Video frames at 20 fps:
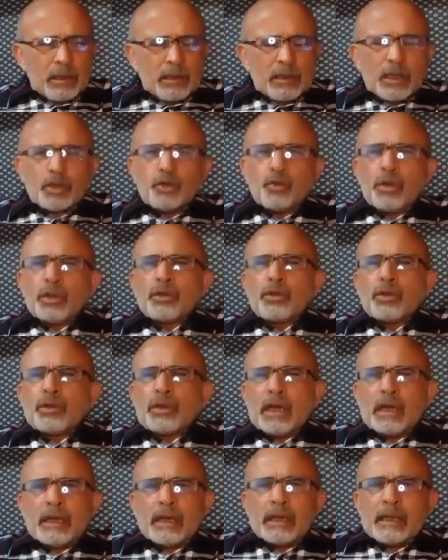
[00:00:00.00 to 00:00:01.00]
na sua
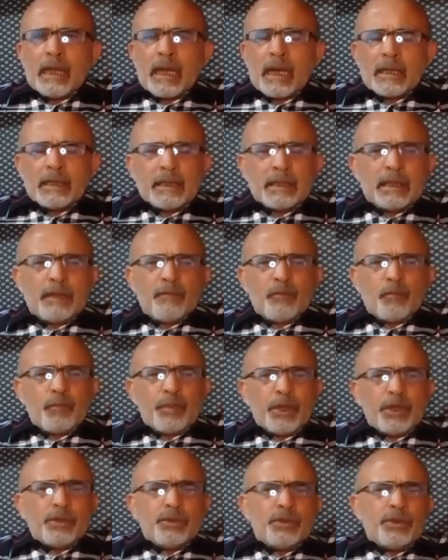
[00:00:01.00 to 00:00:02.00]
totalidade, teve um
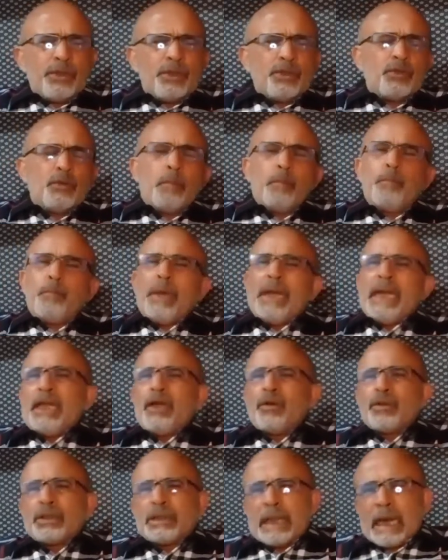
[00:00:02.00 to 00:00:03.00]
prejuízo
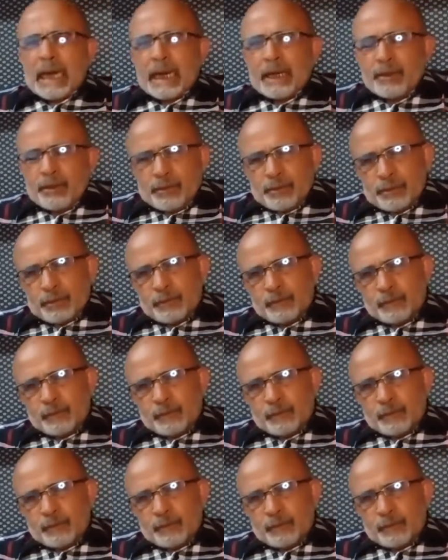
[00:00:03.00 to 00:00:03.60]
bilionário